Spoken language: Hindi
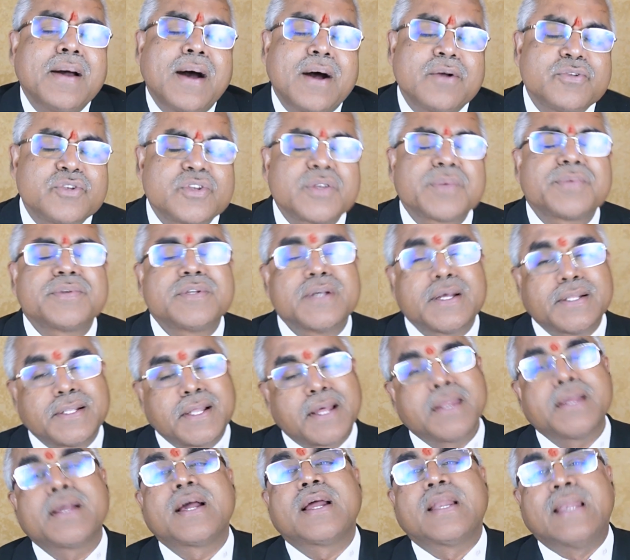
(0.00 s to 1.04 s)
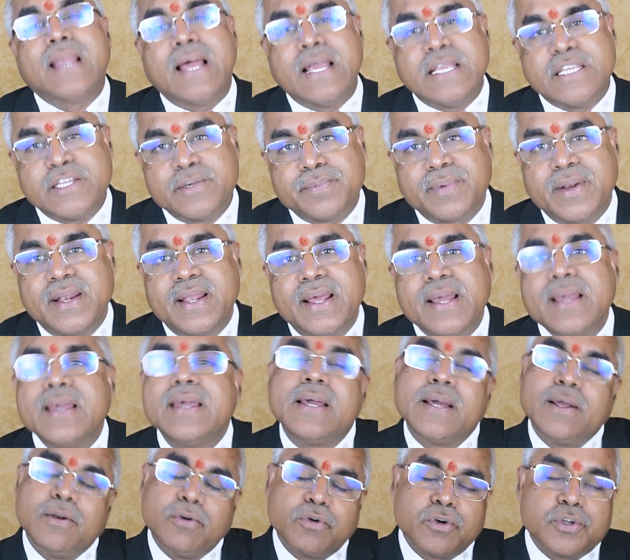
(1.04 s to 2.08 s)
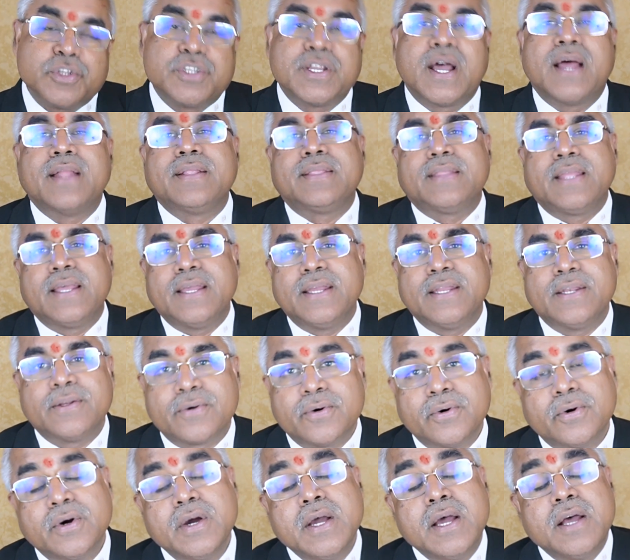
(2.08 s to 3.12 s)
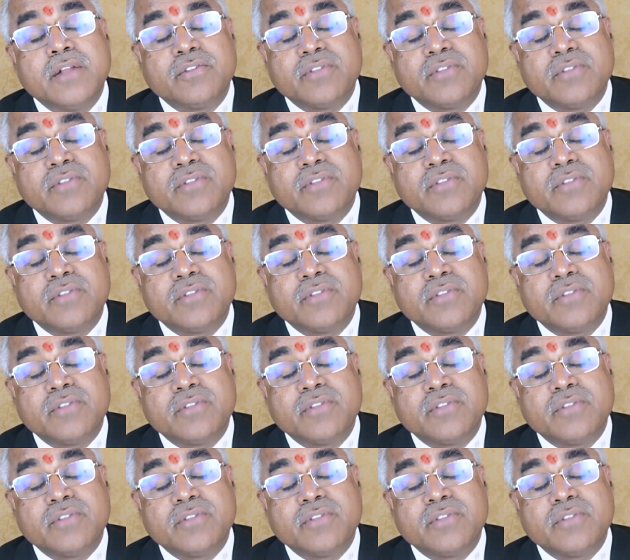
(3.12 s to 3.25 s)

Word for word: और सबसे ज़्यादा रिकग्नाइजेबल है लोग जानते हैं इनको